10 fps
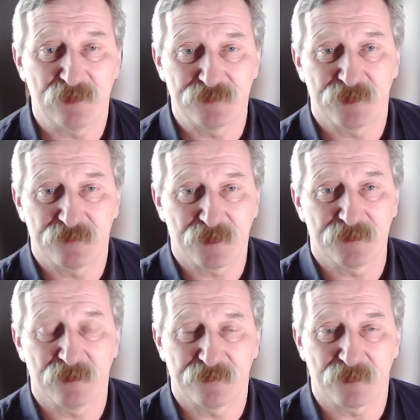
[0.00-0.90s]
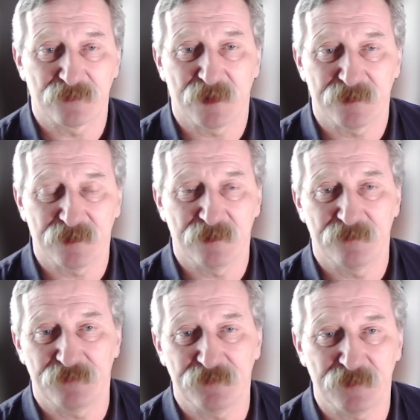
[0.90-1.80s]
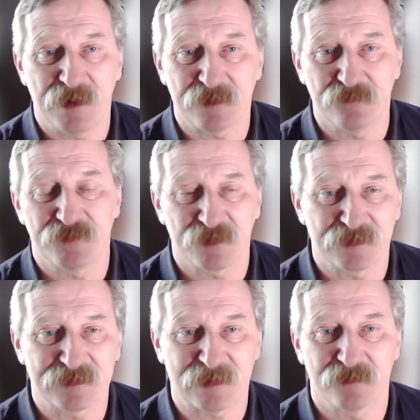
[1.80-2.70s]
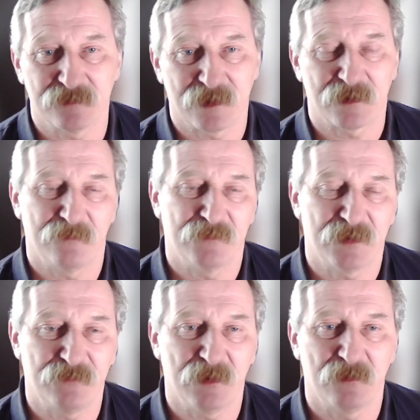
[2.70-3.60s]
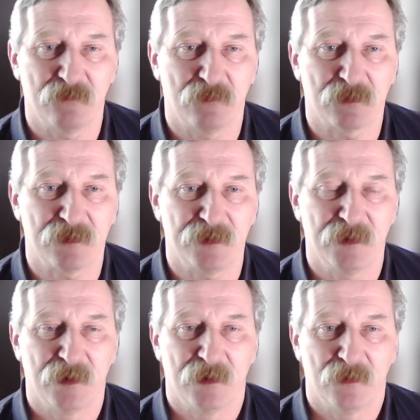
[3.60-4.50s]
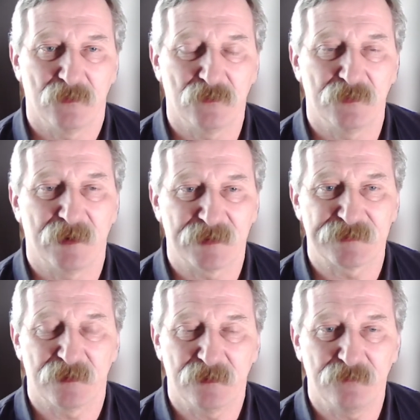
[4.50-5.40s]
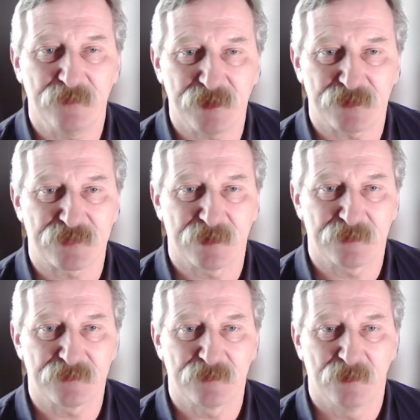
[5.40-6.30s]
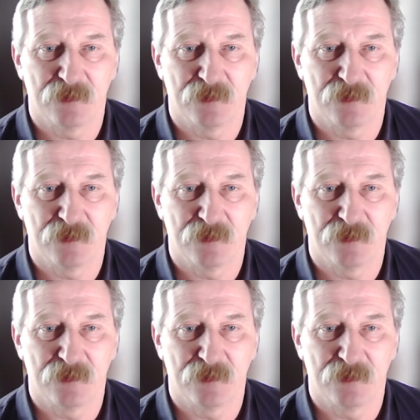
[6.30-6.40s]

ci ludzie w godnych warunkach, w jakimś stacjonarnym trybie mogli u nas mieszkać.